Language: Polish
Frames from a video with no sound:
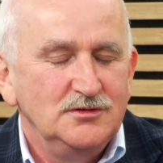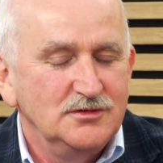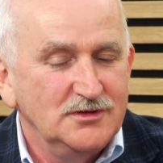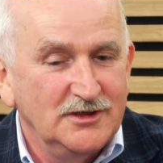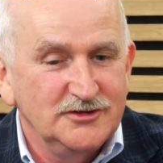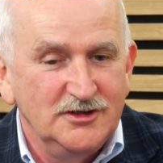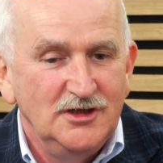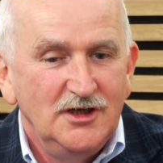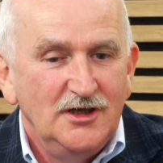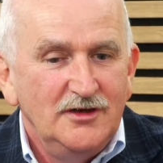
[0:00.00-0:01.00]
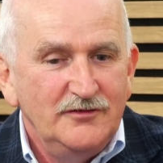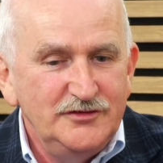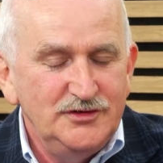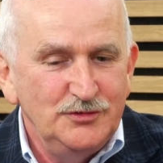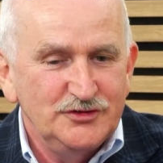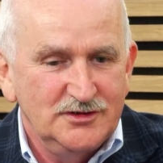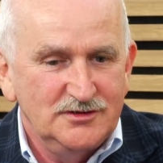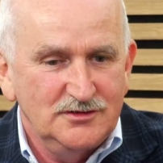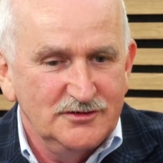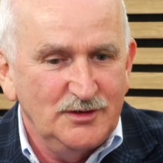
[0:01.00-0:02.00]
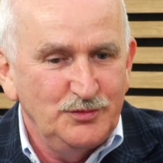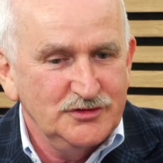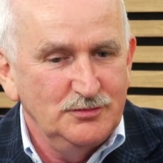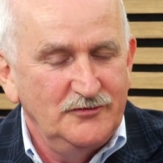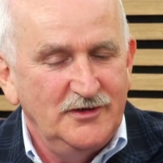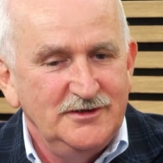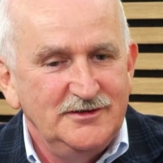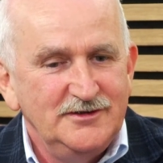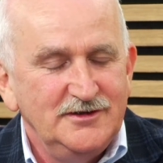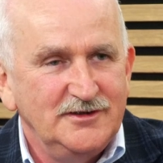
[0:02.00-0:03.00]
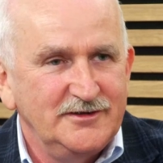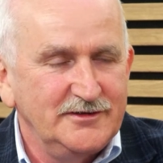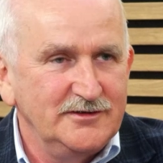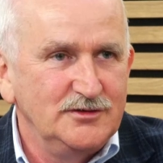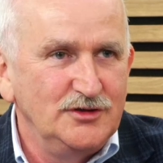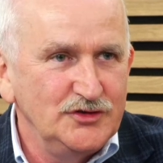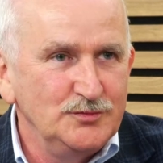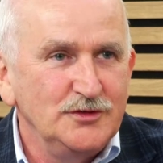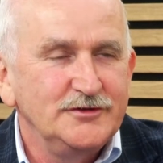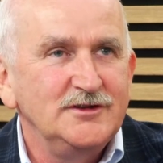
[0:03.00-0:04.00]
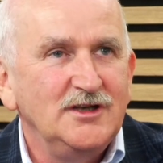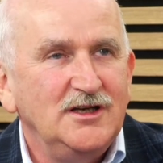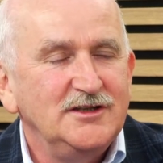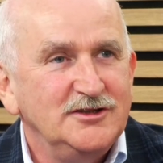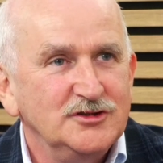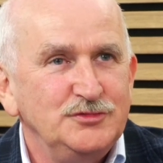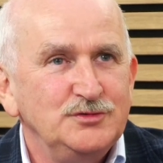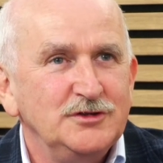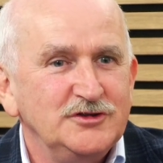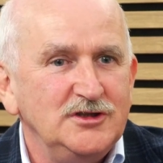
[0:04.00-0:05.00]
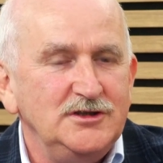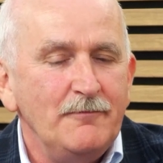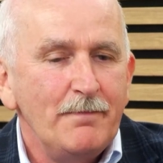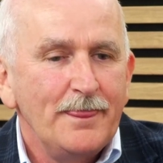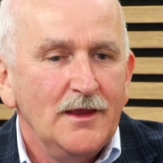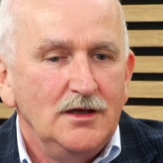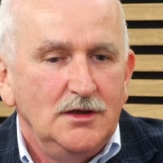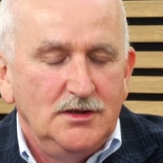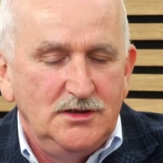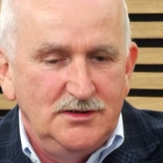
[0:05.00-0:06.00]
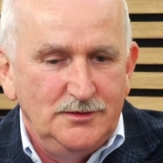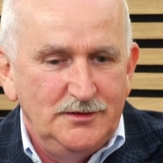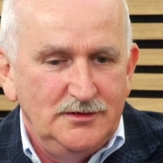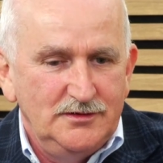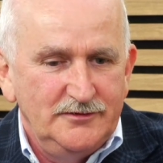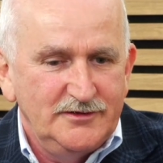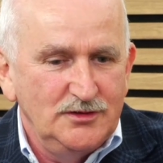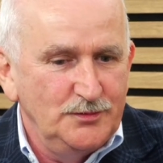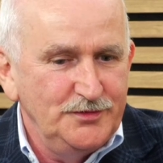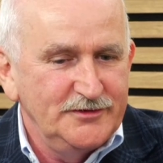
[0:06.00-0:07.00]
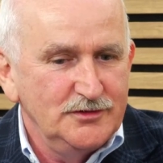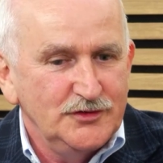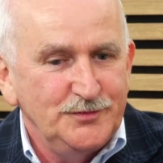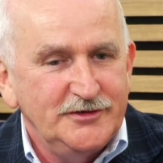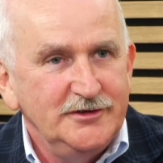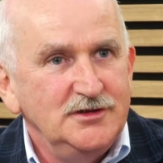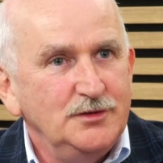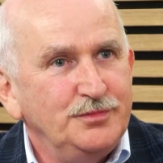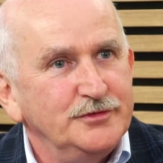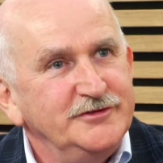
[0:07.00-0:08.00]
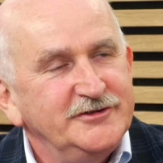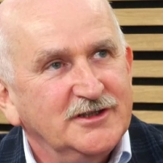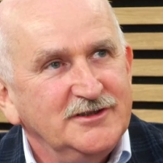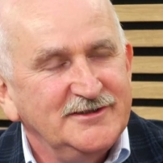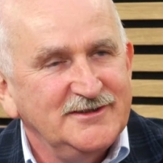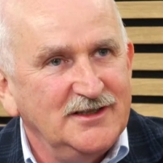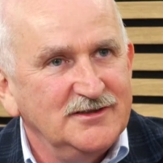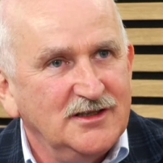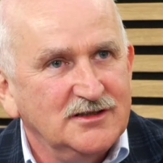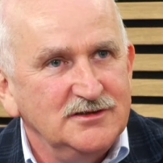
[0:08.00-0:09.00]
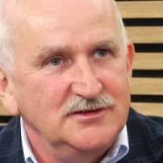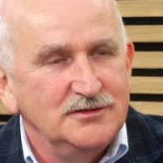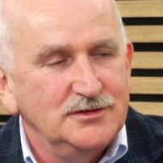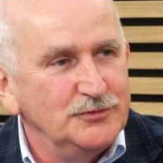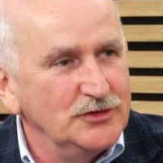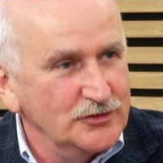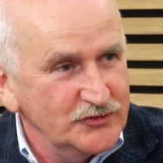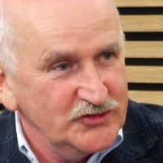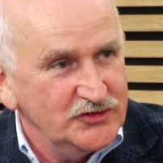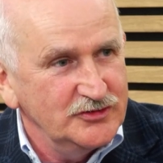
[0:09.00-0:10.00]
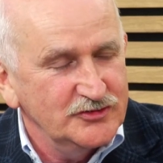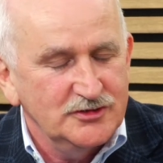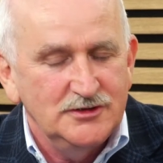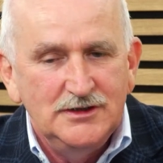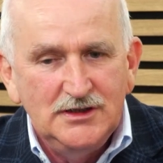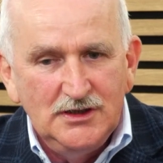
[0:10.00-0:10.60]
No także widzimy, że to zapotrzebowanie jest dość mocne, ale też byśmy chcieli e, w tej opiece hospicyjnej podnieść taki standard intymności, że